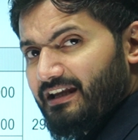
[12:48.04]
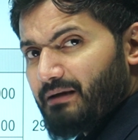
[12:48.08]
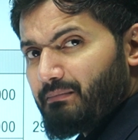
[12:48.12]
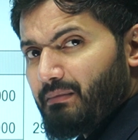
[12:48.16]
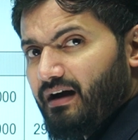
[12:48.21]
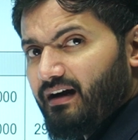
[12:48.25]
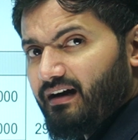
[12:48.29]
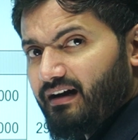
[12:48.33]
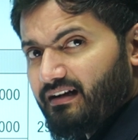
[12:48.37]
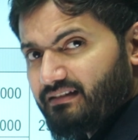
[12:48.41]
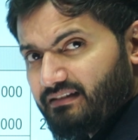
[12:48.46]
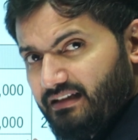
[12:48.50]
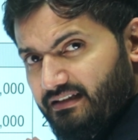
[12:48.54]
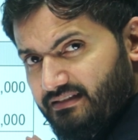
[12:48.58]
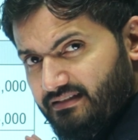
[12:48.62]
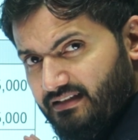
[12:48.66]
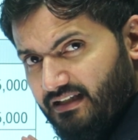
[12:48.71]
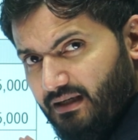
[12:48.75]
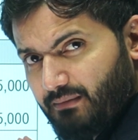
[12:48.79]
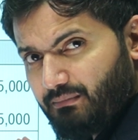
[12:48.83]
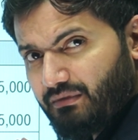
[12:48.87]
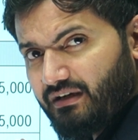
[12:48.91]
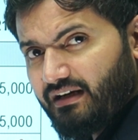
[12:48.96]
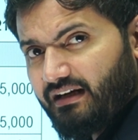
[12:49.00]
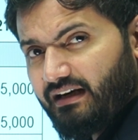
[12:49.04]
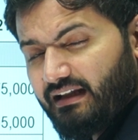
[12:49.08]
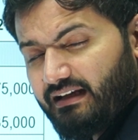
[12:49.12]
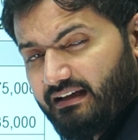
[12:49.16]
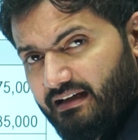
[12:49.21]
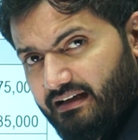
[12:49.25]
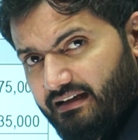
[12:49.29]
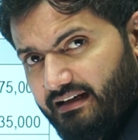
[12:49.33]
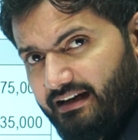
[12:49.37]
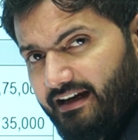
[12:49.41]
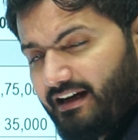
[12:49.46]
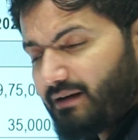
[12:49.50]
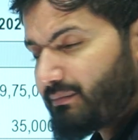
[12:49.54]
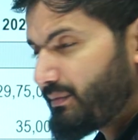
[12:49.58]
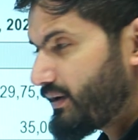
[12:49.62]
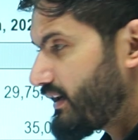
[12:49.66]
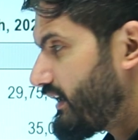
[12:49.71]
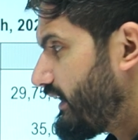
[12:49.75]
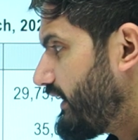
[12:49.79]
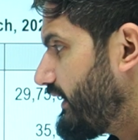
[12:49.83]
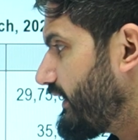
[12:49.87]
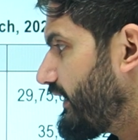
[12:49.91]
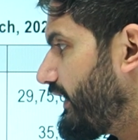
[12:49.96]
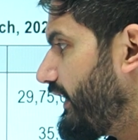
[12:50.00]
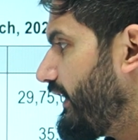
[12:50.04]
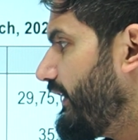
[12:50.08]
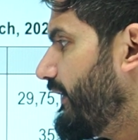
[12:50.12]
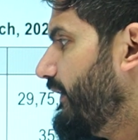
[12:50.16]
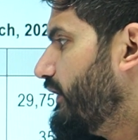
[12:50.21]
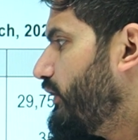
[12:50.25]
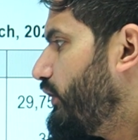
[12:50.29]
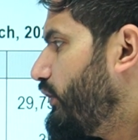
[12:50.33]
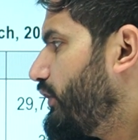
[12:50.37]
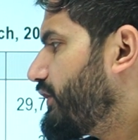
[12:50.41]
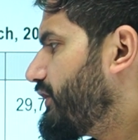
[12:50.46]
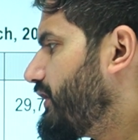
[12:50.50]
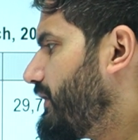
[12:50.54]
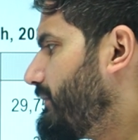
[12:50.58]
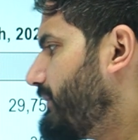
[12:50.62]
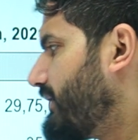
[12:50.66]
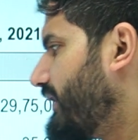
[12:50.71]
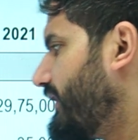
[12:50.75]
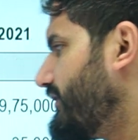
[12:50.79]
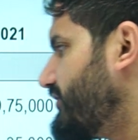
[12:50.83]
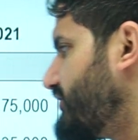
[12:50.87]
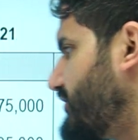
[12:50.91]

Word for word: के बाहर था इसलिए हम ट्रेडिंग के क्रेडिट में डालेंगे और और ये मेरा